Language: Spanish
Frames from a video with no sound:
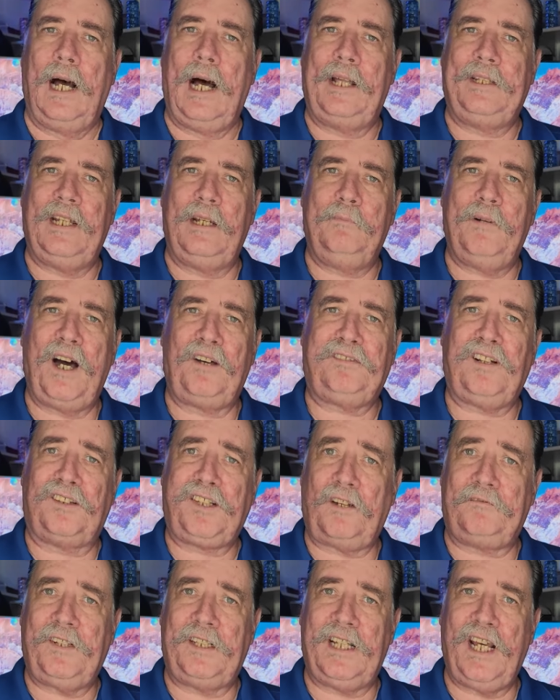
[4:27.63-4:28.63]
Además,
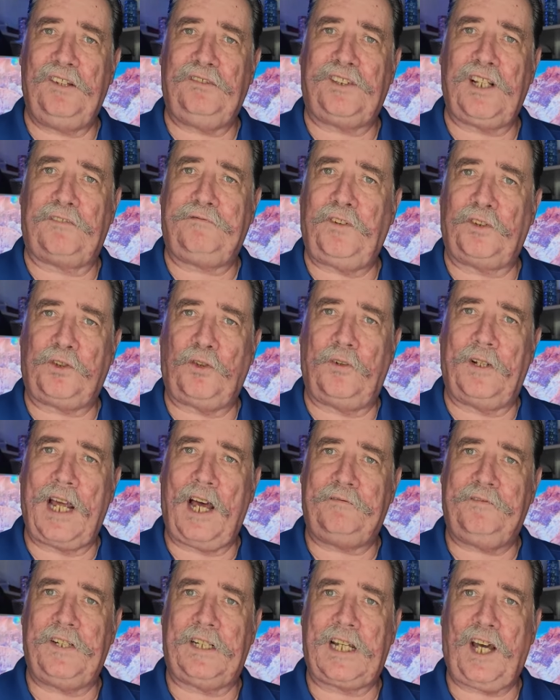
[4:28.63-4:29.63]
las evidencias
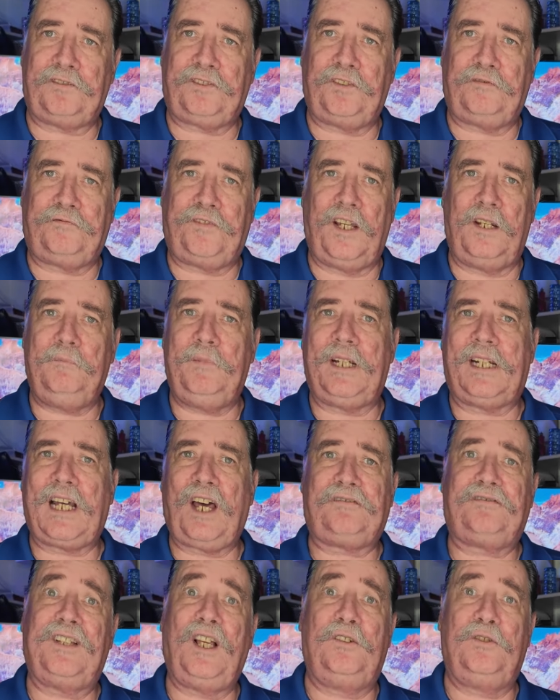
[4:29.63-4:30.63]
fotográficas y
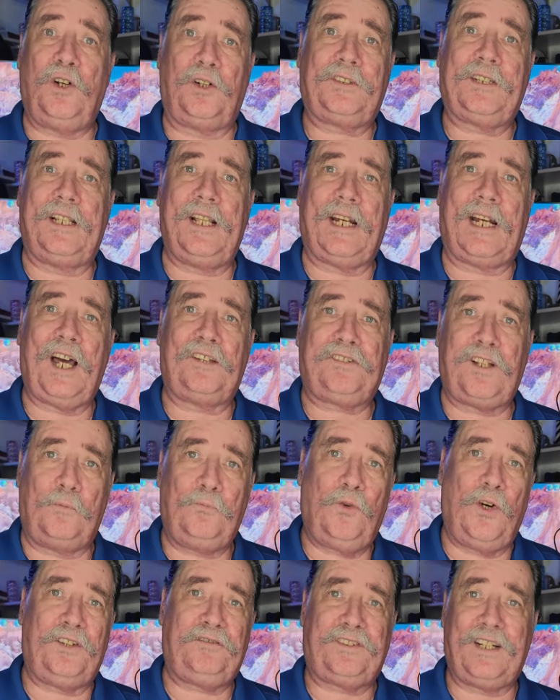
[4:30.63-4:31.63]
fílmicas del norte de
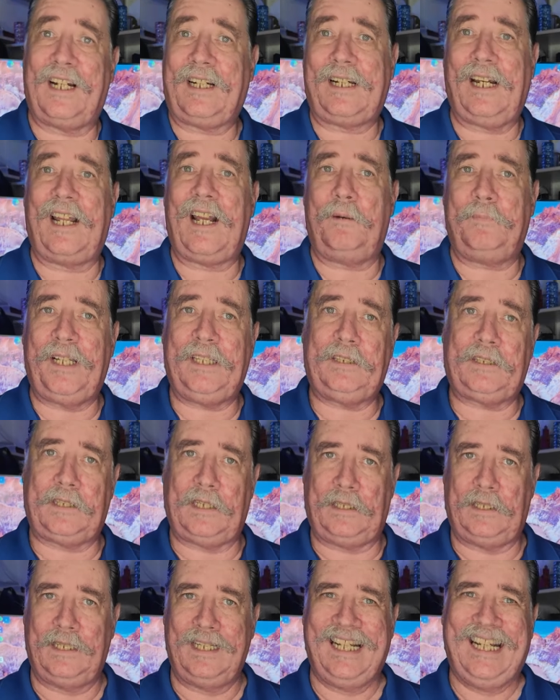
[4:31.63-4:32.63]
Gaza muestran
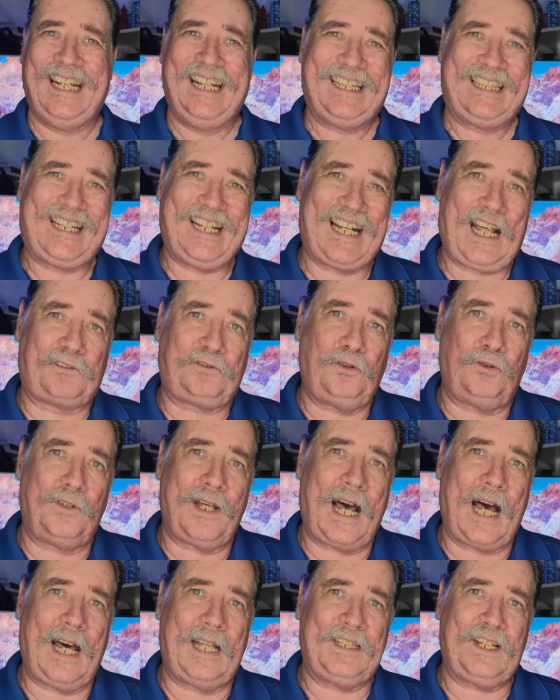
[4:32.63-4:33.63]
claramente que las
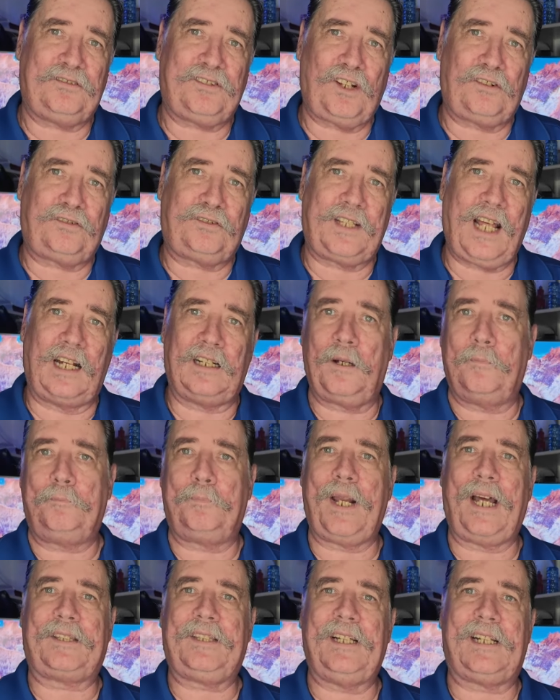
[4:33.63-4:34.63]
ciudades están
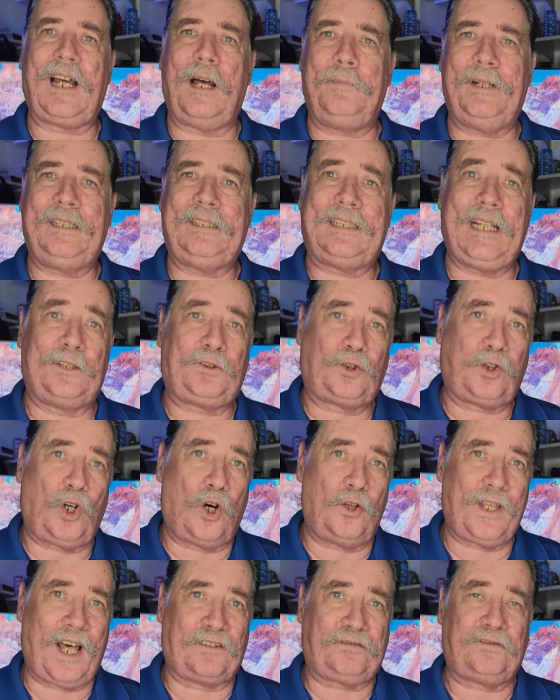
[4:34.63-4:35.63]
prácticamente
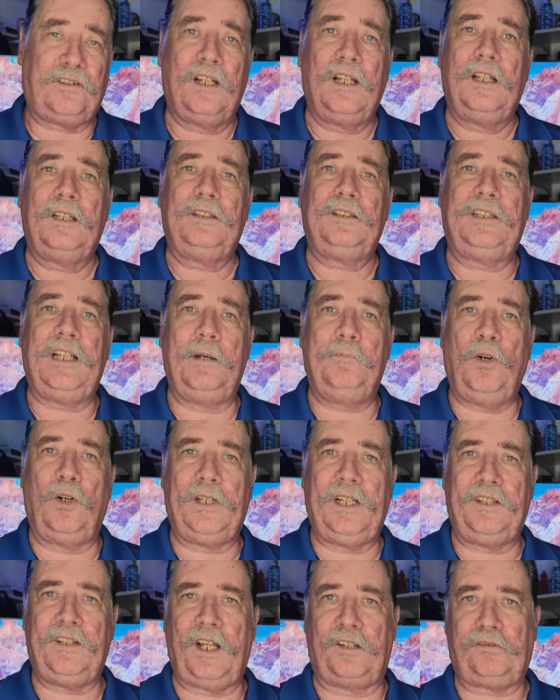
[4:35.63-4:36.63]
todas
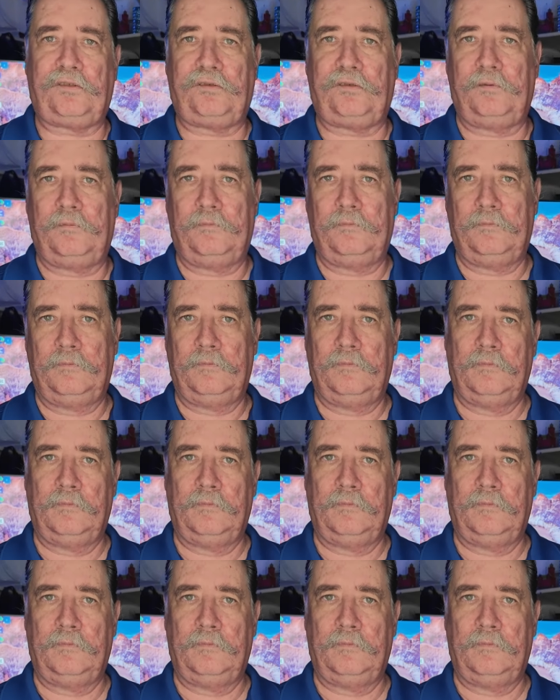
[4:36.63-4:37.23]
demolidas.